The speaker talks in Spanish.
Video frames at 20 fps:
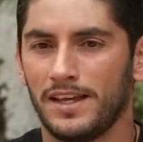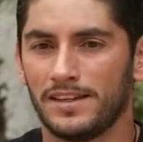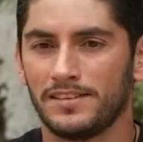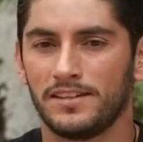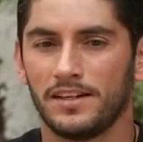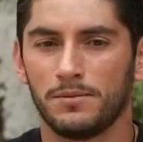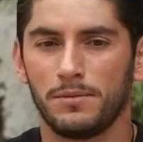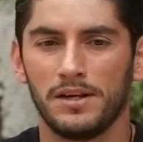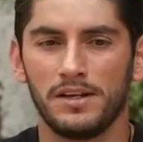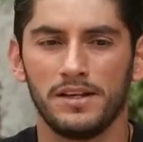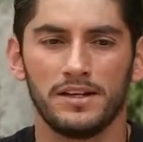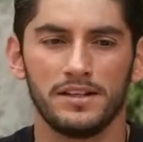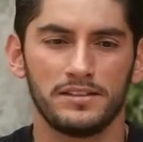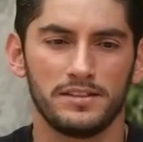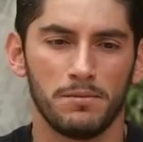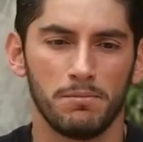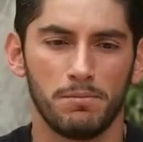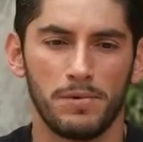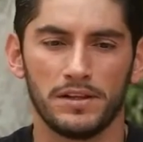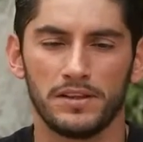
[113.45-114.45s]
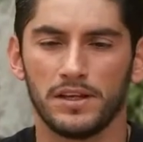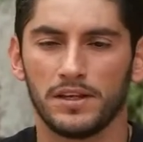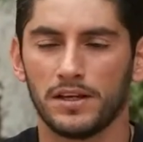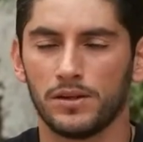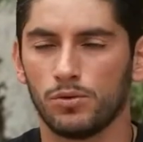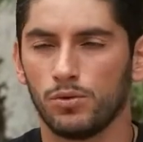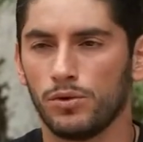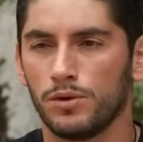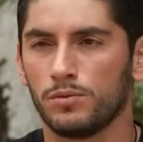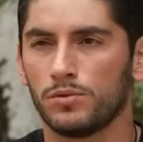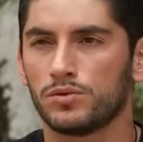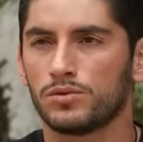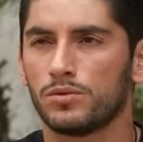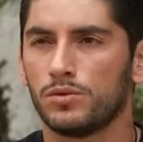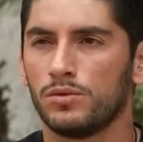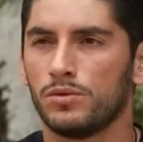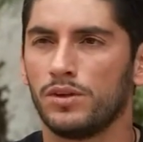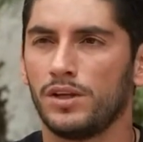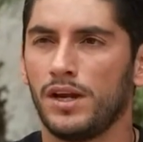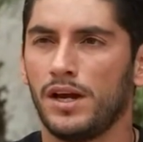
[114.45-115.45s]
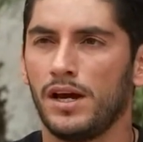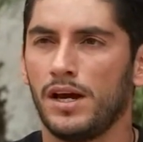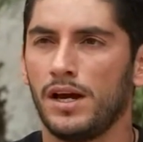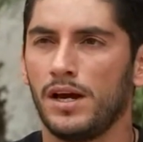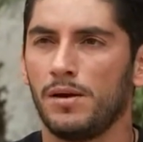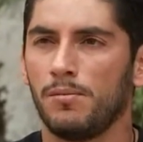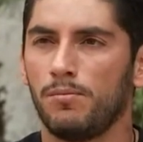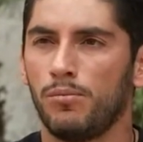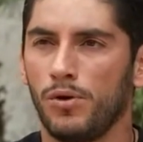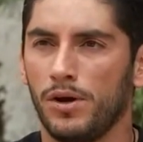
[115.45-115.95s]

de hacer valer ese empate que tuvimos contra